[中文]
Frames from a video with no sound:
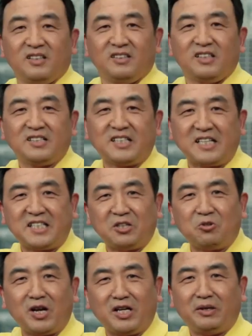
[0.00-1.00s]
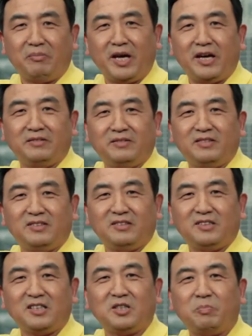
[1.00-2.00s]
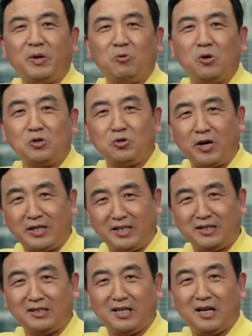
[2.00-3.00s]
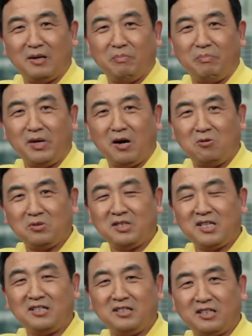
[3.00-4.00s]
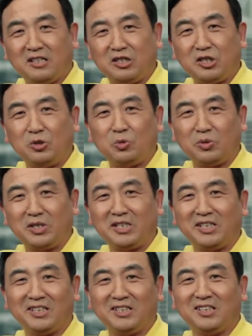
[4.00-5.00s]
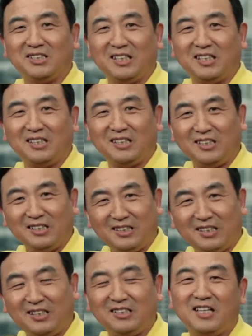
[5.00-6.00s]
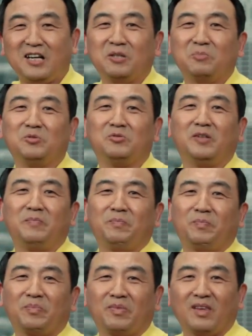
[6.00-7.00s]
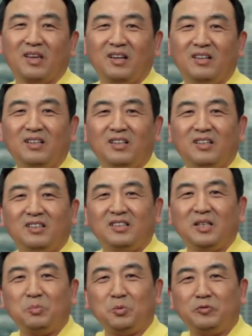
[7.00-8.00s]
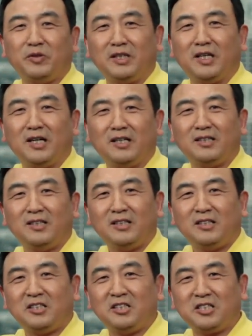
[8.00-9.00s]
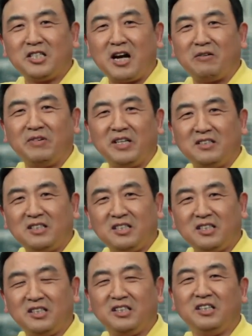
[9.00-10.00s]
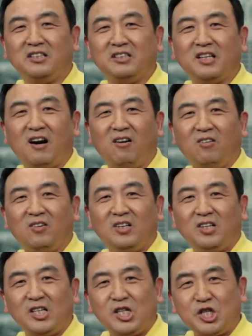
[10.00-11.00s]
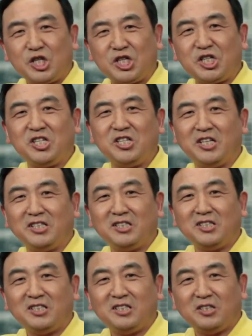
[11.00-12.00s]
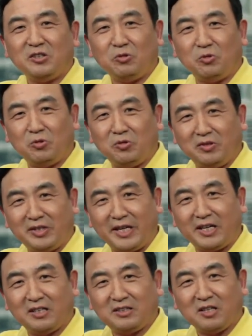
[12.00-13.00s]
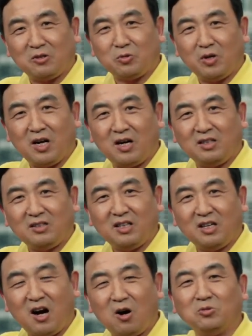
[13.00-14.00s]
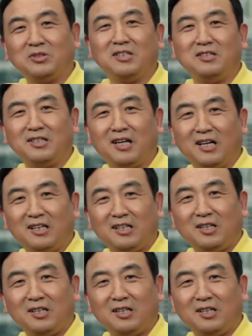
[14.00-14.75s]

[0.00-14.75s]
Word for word: 那在这段里面，这是被我选定的，表现这个制度邪恶的第三个部分。这部分呢，是尚未窃听到诗人与那个叫做豪森的